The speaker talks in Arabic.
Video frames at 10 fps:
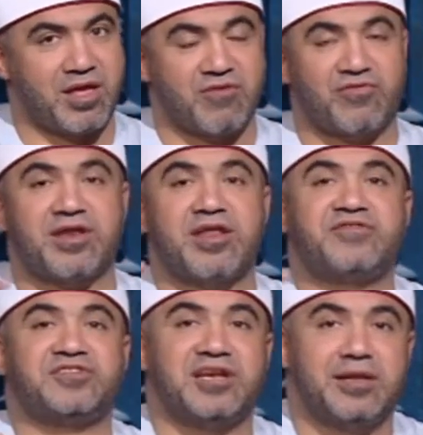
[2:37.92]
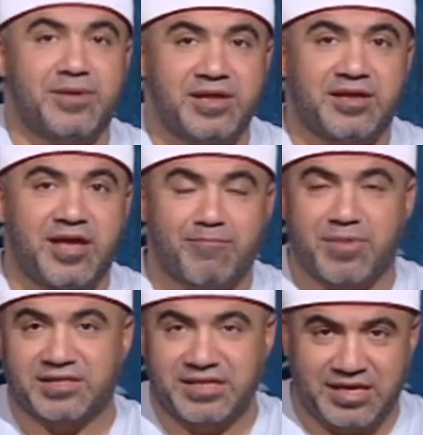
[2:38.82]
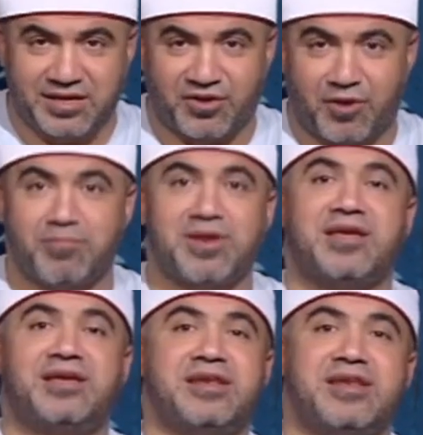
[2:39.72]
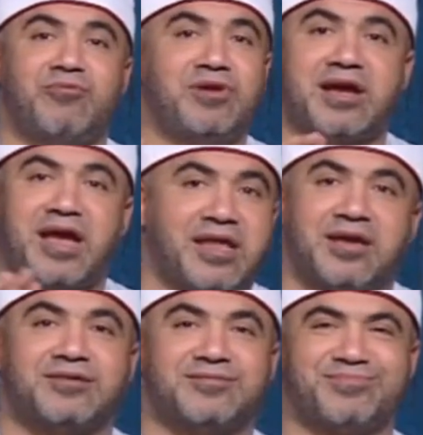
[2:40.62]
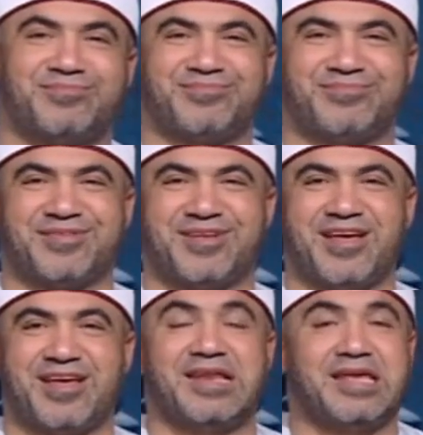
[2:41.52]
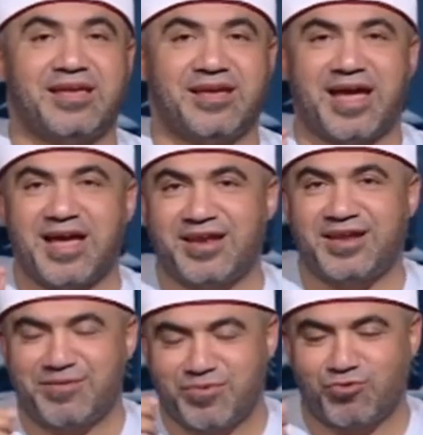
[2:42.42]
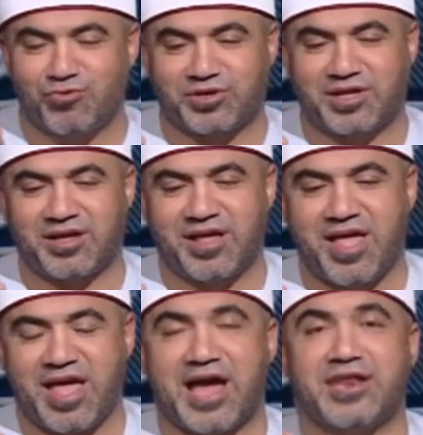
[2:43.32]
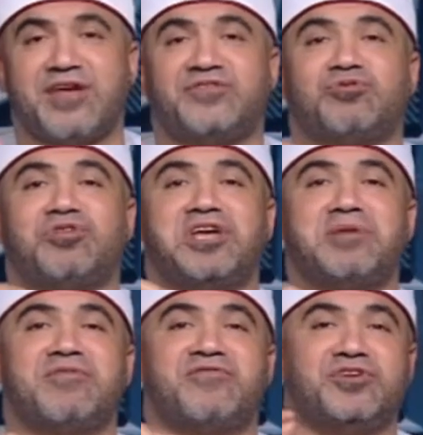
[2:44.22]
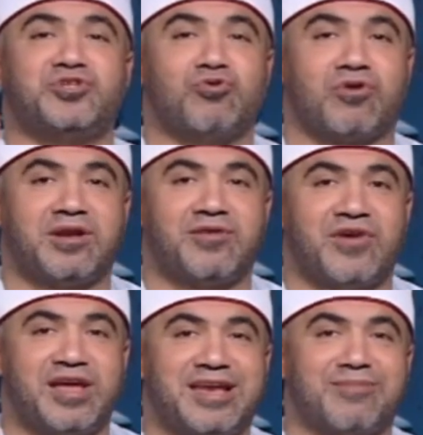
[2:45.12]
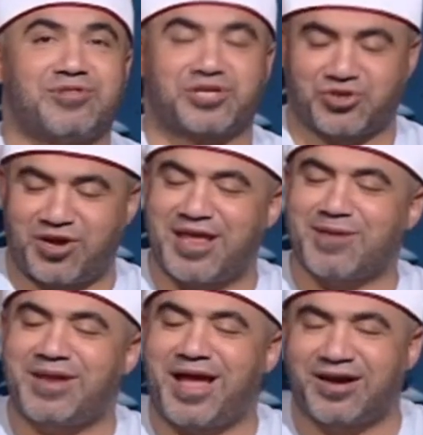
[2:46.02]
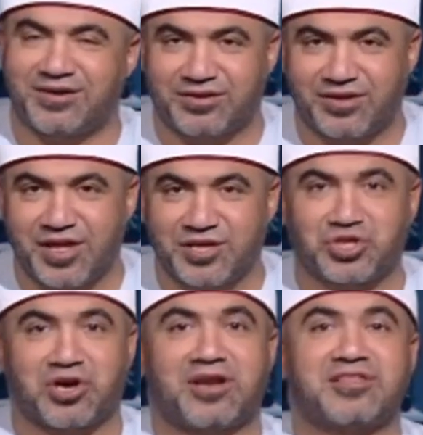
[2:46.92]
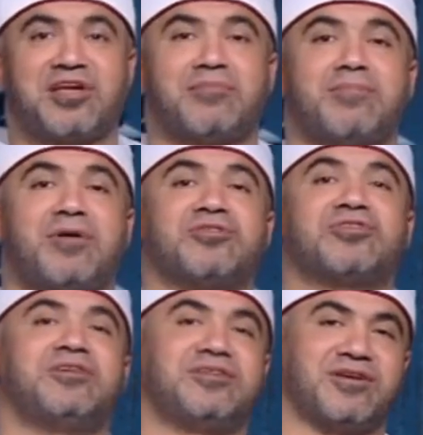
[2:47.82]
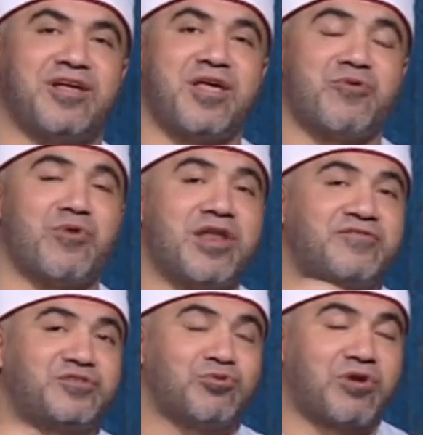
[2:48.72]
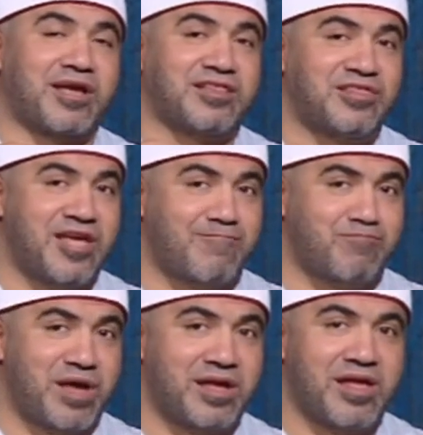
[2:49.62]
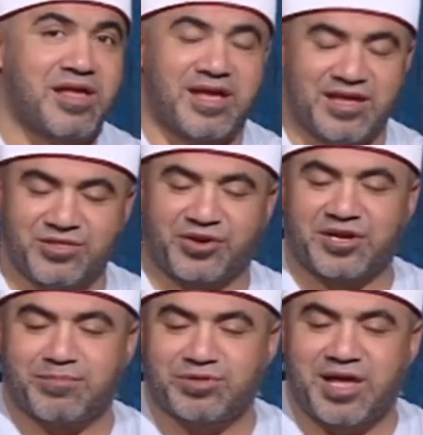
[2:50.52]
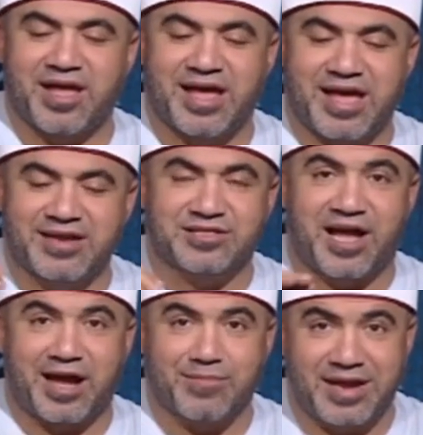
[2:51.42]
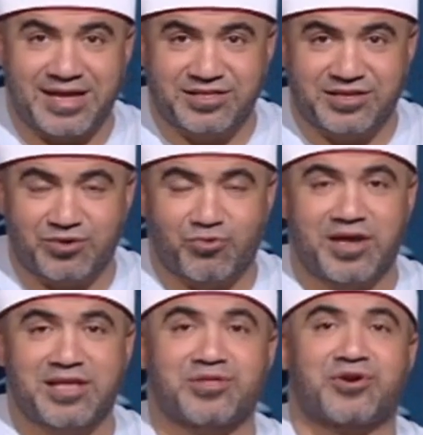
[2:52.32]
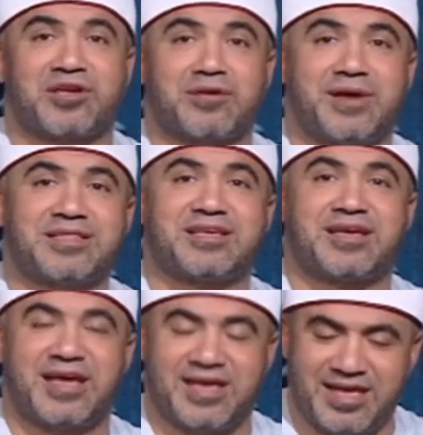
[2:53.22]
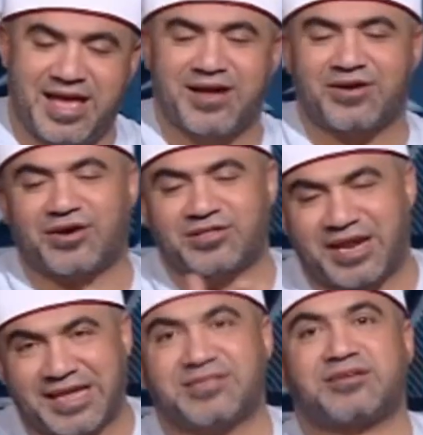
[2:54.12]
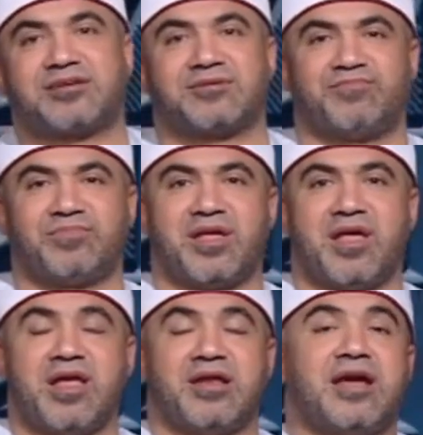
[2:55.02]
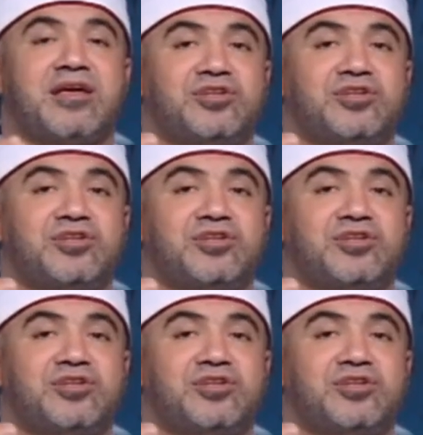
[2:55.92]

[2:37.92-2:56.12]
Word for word: فالنفس اللي بين جنبك دي ربنا يعيننا ويعينك عليها ليه اهل العلم يقولوا كده النفس دائما في شغل فان لم تشغلها بالحق شغلتك بالباطل ونفسك كالدابه ان ركبتها انت حملتك وان ركبتك هي قتلتك لكن